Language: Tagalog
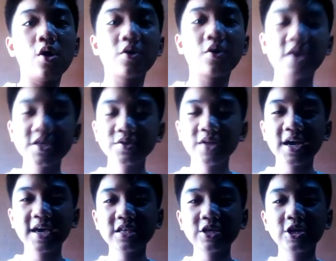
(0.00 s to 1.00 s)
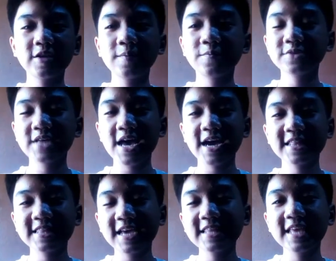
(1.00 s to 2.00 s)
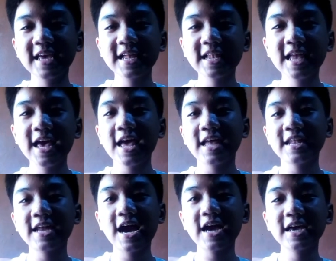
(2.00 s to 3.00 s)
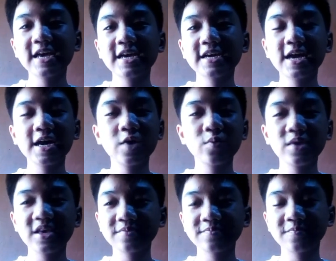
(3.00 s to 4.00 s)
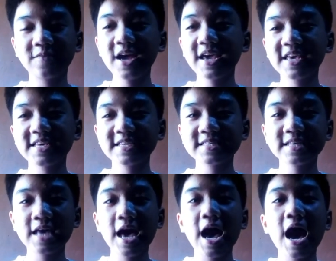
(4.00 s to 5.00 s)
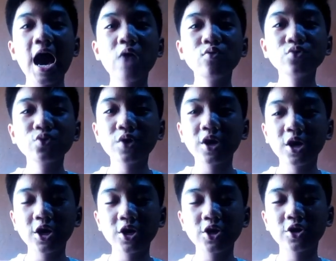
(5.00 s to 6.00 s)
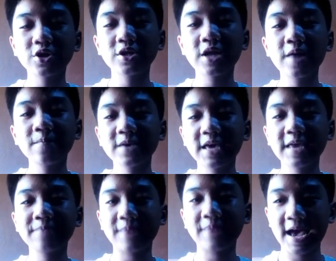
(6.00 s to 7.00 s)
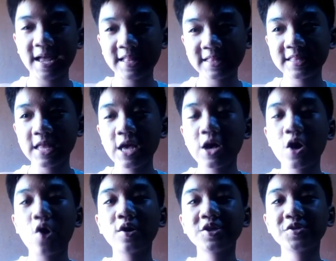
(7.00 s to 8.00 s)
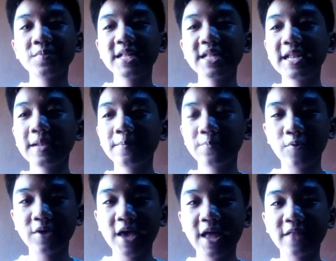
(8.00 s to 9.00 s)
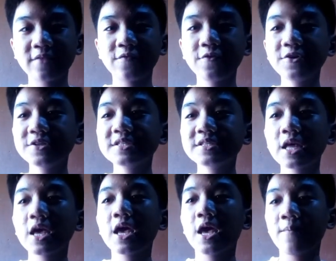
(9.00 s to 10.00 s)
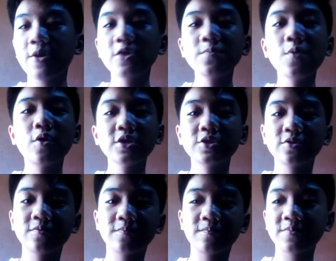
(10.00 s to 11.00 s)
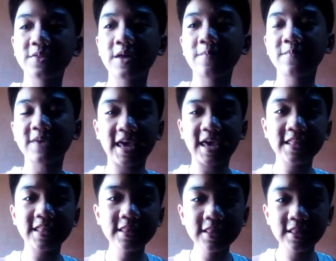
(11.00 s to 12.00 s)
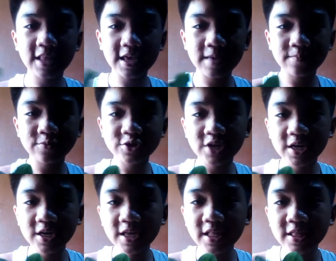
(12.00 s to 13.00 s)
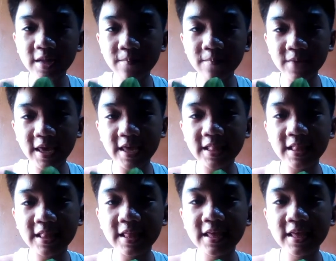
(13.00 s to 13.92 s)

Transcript: Okay, so nakikita niyo naman po sa akin title na aking gagawing vlog is How to Care Your Dumb Plant. Okay, so madali lang po yan. First, meron po ako ditong dumb cane. Ayan po siya. Yan ang dumb cane.